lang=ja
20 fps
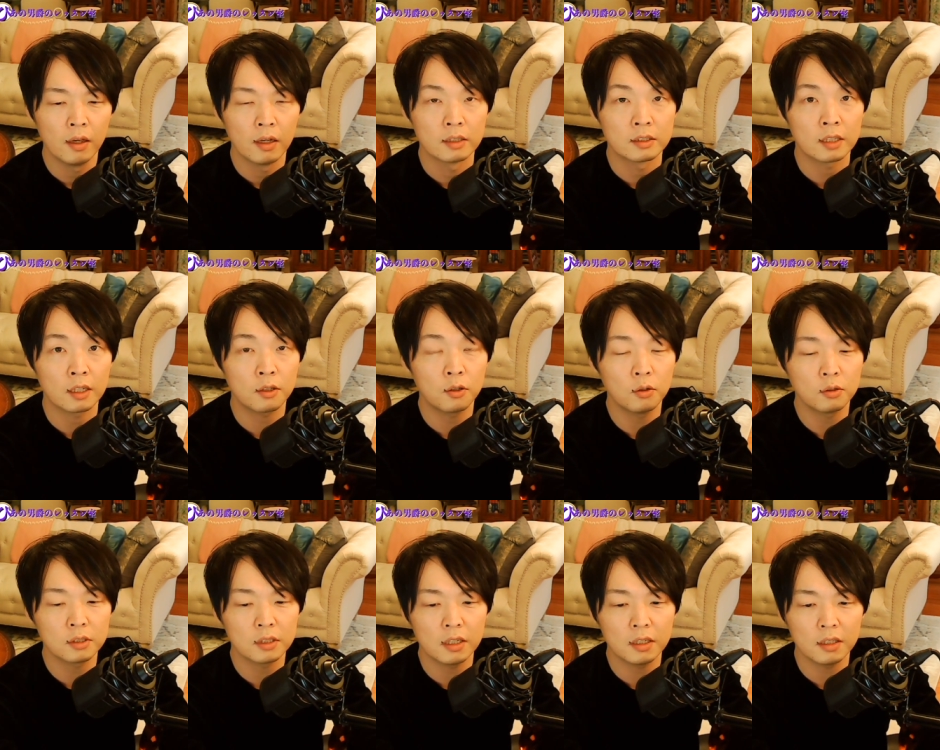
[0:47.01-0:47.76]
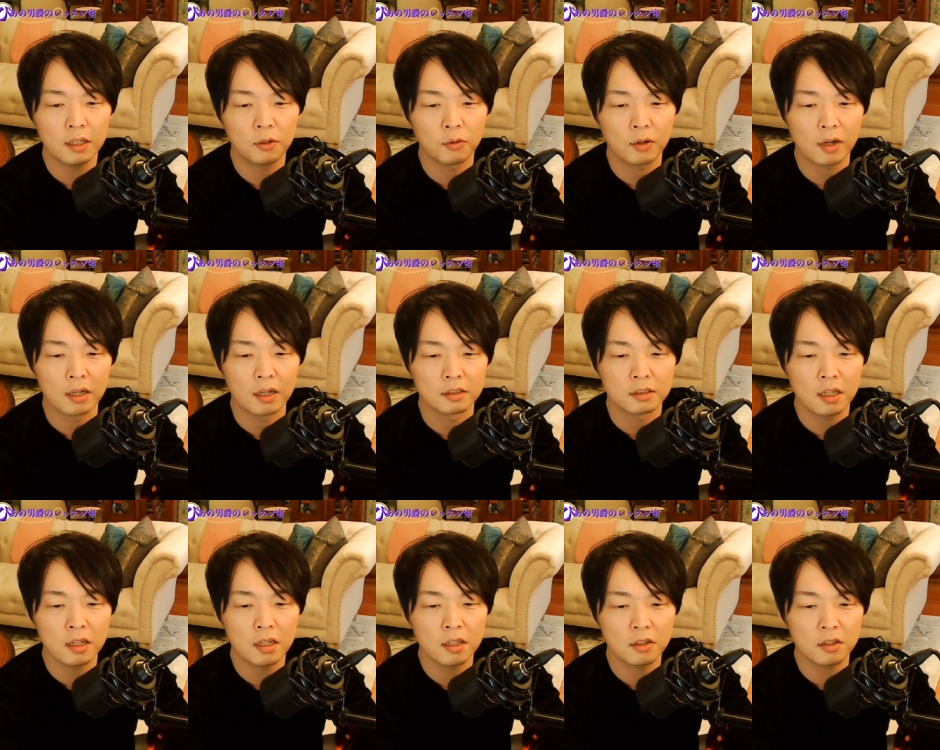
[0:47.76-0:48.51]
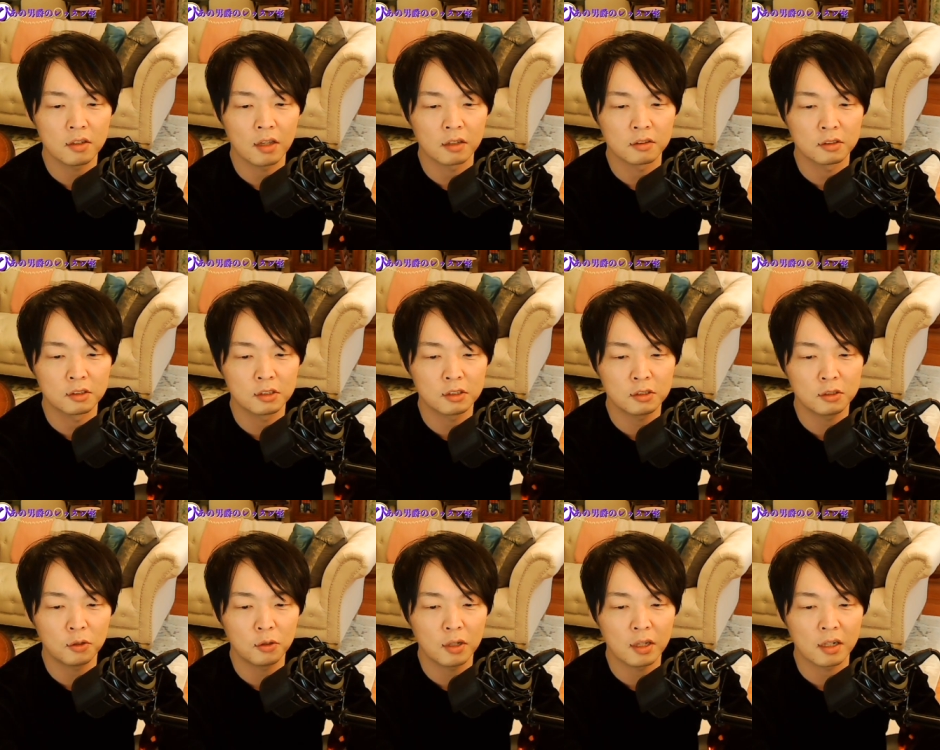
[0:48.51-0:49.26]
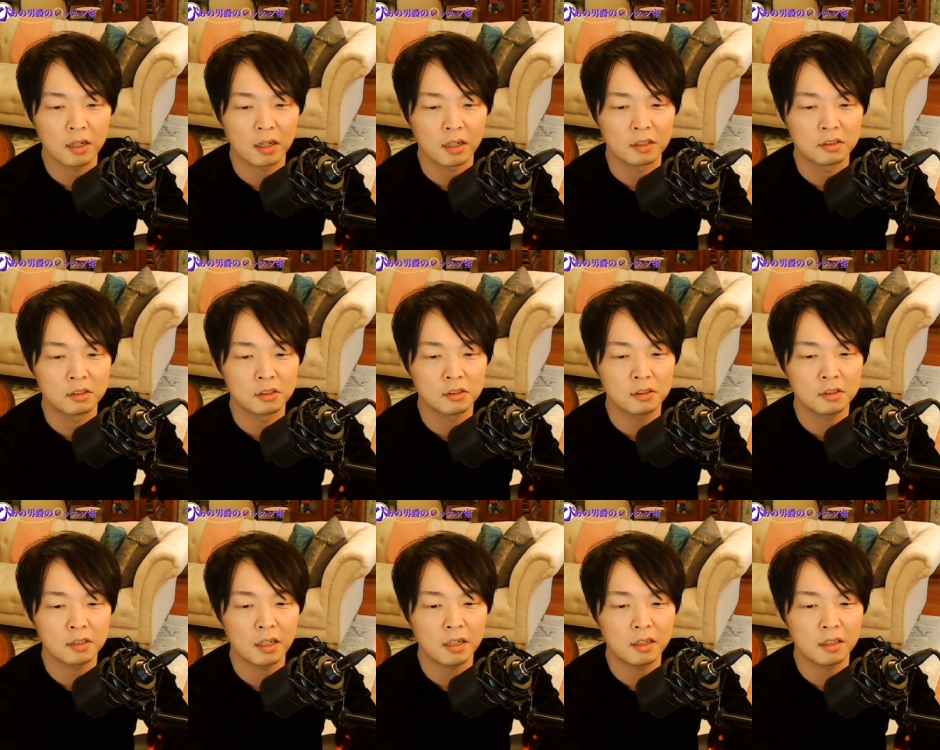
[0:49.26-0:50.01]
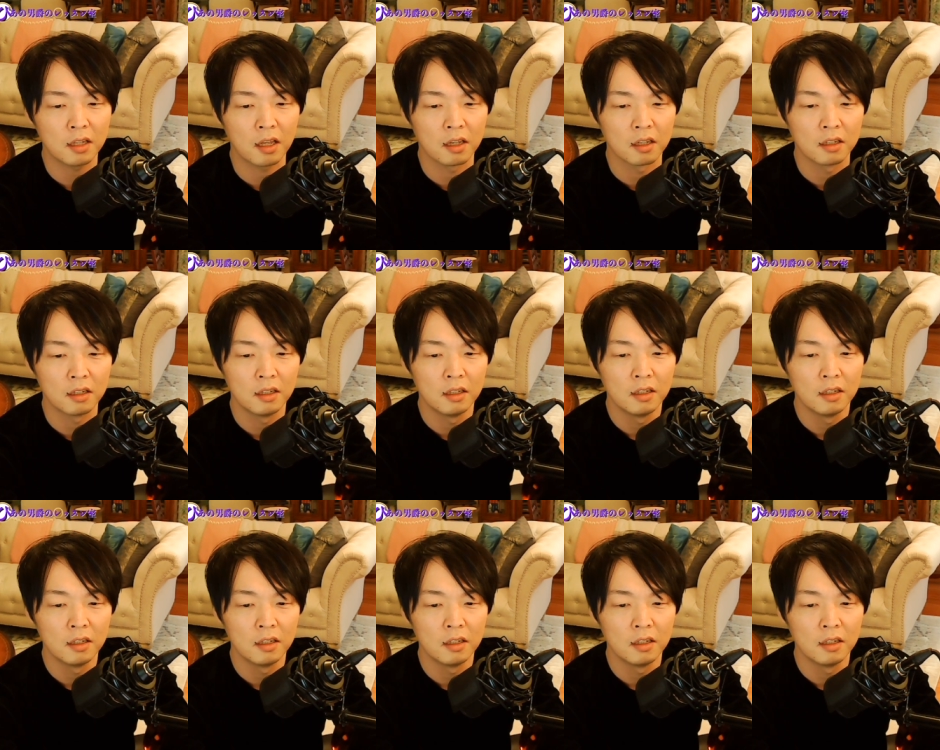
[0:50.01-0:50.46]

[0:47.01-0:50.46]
作曲されたのが1915年から17年、